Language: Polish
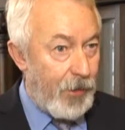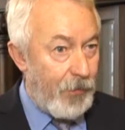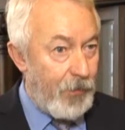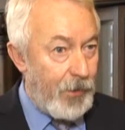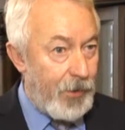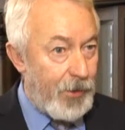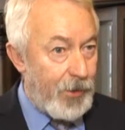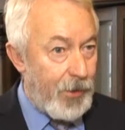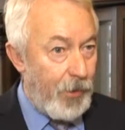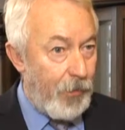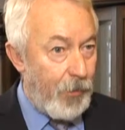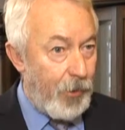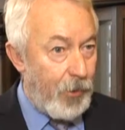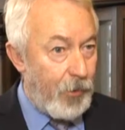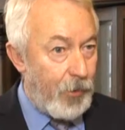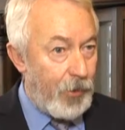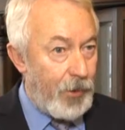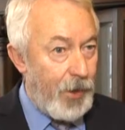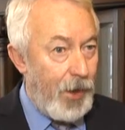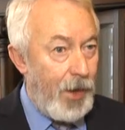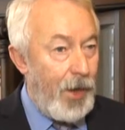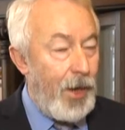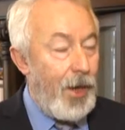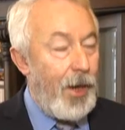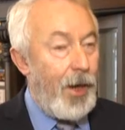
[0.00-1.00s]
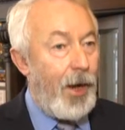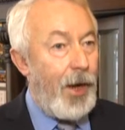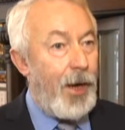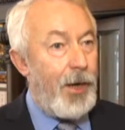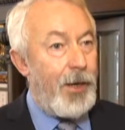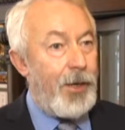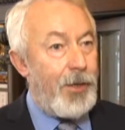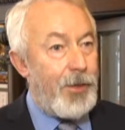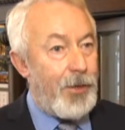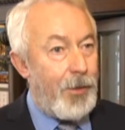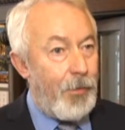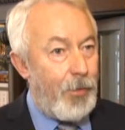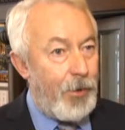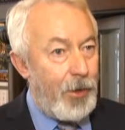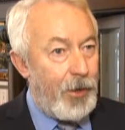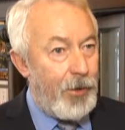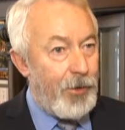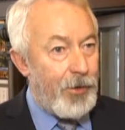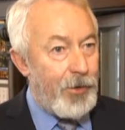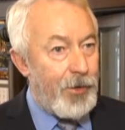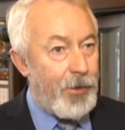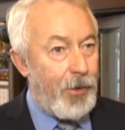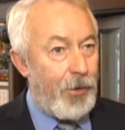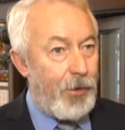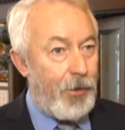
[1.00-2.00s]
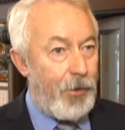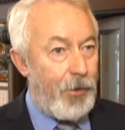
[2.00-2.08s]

za symbol polskiej samorządności